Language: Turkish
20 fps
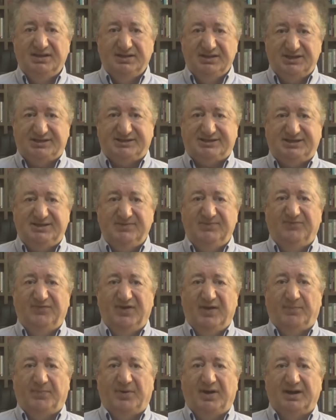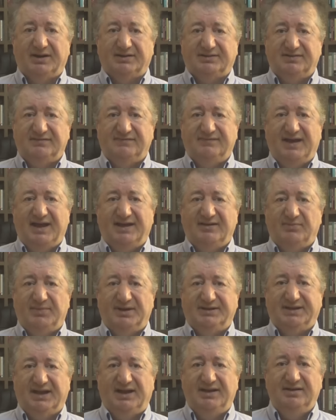isim ve parti
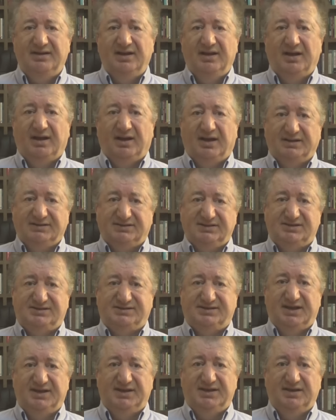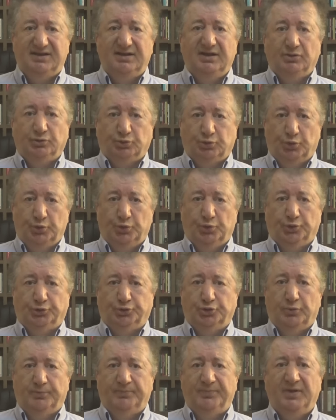vermeden hadiseyi
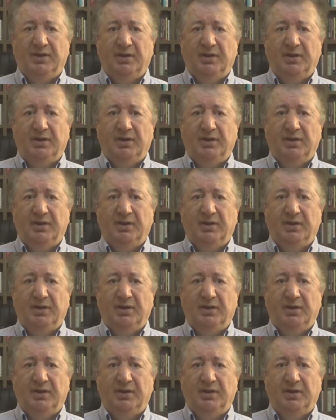duyurdum.